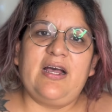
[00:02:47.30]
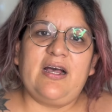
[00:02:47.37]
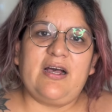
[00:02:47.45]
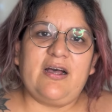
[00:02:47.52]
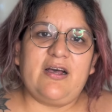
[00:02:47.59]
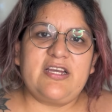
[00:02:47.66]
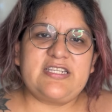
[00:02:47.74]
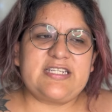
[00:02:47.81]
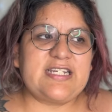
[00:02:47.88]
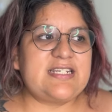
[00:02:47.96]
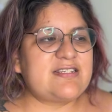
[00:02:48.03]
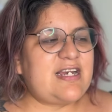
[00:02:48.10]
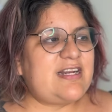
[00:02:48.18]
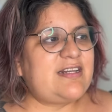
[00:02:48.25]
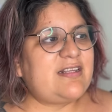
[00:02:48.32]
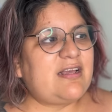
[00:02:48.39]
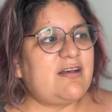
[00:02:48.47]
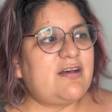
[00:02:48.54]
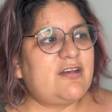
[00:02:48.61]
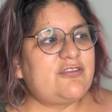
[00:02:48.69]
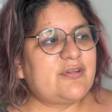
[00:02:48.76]
euh, chez elle
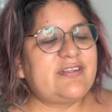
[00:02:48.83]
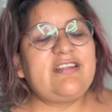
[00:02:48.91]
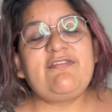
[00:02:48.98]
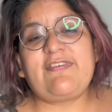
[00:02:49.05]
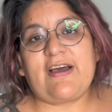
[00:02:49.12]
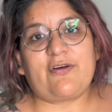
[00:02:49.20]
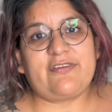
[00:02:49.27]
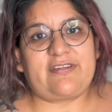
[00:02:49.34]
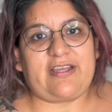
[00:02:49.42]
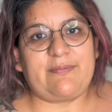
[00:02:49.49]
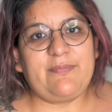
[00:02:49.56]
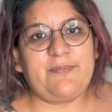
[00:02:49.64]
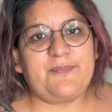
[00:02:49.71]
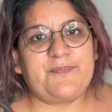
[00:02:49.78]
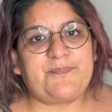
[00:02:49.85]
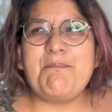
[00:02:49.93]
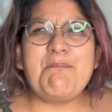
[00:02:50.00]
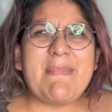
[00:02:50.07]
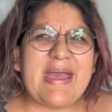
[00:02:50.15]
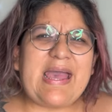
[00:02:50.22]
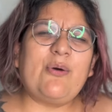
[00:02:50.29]
euh, sur différents thèmes.
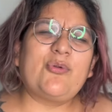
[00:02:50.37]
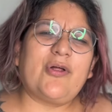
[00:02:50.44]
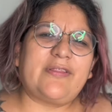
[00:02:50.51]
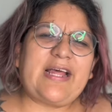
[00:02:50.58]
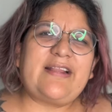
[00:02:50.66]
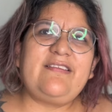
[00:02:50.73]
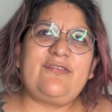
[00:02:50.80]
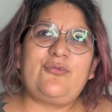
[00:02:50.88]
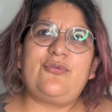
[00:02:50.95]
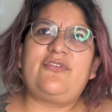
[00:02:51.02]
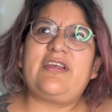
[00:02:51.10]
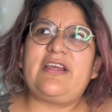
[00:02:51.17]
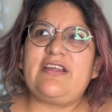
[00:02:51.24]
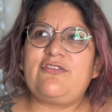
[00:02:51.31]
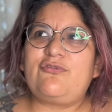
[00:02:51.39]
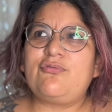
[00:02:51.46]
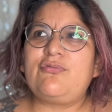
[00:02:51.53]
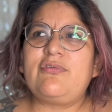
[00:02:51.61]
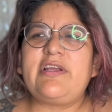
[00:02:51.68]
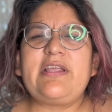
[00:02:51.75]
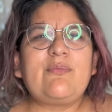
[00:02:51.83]
Mais on en a discuté et
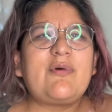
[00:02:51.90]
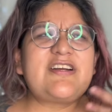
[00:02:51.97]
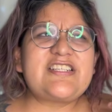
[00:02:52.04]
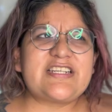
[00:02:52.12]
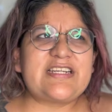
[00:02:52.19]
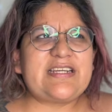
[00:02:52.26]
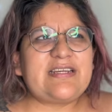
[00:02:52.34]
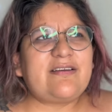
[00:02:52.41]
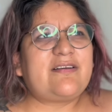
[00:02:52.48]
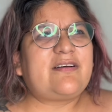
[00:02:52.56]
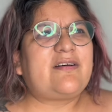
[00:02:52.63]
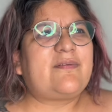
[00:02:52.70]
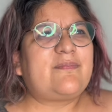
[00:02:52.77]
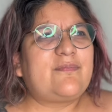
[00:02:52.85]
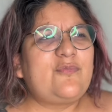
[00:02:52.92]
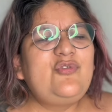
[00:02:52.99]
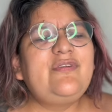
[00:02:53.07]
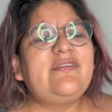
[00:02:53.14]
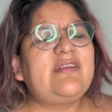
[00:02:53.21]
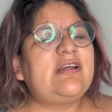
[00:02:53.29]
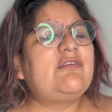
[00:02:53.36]
tout, et moi j'ai euh, une
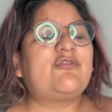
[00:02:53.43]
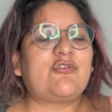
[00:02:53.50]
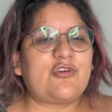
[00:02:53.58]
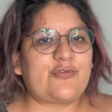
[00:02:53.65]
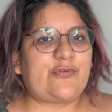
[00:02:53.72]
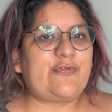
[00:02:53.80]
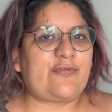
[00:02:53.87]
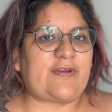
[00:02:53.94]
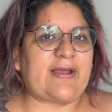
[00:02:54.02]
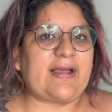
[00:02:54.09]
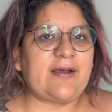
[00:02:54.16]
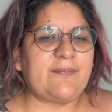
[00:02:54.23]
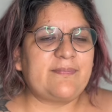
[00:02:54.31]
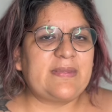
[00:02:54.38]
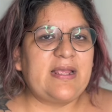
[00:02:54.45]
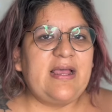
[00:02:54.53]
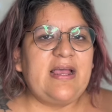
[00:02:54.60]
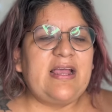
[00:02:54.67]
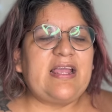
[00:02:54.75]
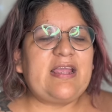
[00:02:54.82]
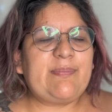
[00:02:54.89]
idée de ce que je veux faire.
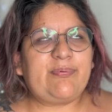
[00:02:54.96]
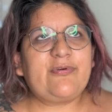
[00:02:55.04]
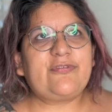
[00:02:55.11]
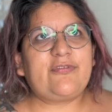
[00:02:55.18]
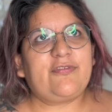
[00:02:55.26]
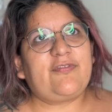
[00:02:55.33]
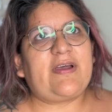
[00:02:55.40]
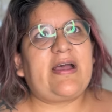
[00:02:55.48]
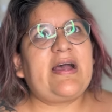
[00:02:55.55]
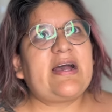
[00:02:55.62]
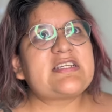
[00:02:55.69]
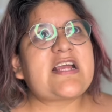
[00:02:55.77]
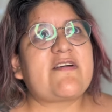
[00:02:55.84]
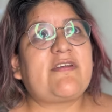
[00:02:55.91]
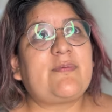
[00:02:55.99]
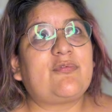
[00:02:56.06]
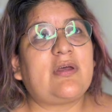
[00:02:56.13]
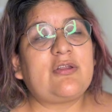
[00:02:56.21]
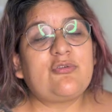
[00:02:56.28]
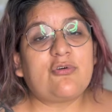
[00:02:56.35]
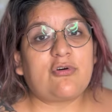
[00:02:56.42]
Et pour ce faire, j'avais
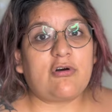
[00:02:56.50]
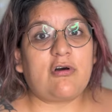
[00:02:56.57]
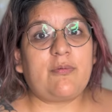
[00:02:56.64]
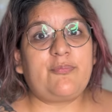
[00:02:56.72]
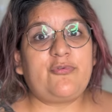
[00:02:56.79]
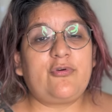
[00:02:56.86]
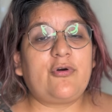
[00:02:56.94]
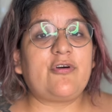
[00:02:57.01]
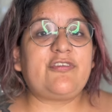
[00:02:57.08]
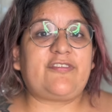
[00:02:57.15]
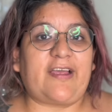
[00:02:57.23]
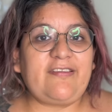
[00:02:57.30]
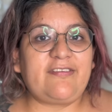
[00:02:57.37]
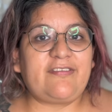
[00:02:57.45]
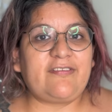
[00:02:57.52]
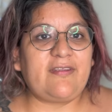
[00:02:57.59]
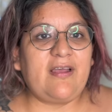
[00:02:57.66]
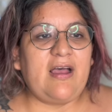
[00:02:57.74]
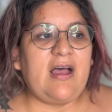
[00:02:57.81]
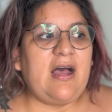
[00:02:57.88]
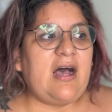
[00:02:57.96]
besoin de robes de grossesse.
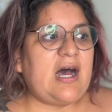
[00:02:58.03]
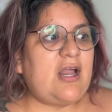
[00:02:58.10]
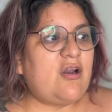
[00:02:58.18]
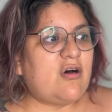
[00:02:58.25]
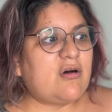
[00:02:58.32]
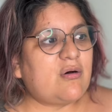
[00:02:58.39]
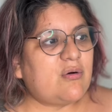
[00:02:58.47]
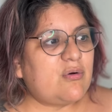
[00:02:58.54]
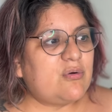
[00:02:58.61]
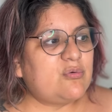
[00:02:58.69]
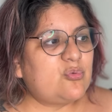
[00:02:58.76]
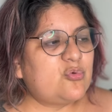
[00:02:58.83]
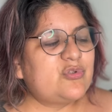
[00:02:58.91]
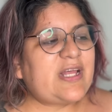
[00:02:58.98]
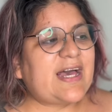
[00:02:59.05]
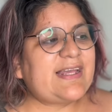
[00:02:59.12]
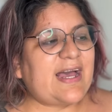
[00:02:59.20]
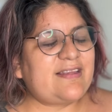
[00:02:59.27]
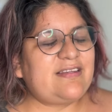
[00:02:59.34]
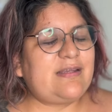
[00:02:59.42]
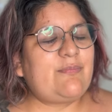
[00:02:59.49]
Alors, on a
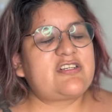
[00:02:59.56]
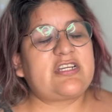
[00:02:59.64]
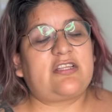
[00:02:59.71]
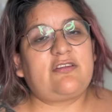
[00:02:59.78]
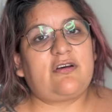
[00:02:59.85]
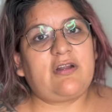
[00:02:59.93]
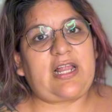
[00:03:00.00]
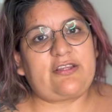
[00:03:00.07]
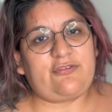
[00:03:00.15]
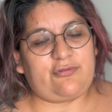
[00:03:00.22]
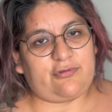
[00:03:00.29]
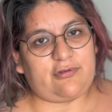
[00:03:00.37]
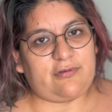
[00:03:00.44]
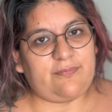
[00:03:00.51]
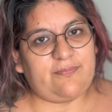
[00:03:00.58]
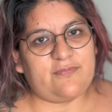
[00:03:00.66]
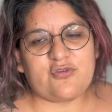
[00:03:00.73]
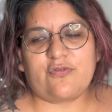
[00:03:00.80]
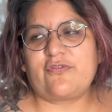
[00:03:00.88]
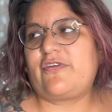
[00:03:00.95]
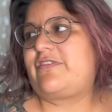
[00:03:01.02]
regardé, moi j'adore la tulle, je
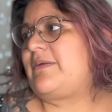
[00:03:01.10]
trouve que c'est